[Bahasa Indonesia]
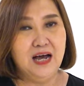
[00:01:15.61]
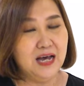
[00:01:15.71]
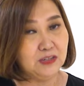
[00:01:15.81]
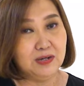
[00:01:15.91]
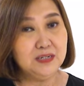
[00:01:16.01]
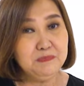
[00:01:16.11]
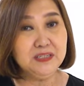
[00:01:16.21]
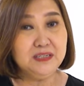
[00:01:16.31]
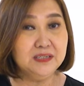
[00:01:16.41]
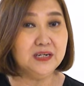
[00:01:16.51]
atau Anda
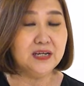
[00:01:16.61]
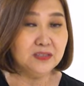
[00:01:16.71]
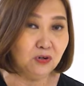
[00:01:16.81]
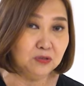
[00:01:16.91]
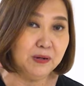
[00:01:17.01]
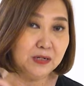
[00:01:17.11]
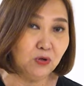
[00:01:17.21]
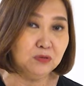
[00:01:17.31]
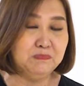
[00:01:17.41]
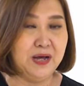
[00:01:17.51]
bisa dengarkan
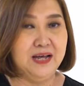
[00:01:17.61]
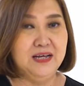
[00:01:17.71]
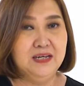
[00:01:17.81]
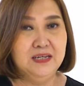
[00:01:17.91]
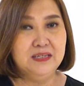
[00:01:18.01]
khotbah-khotbah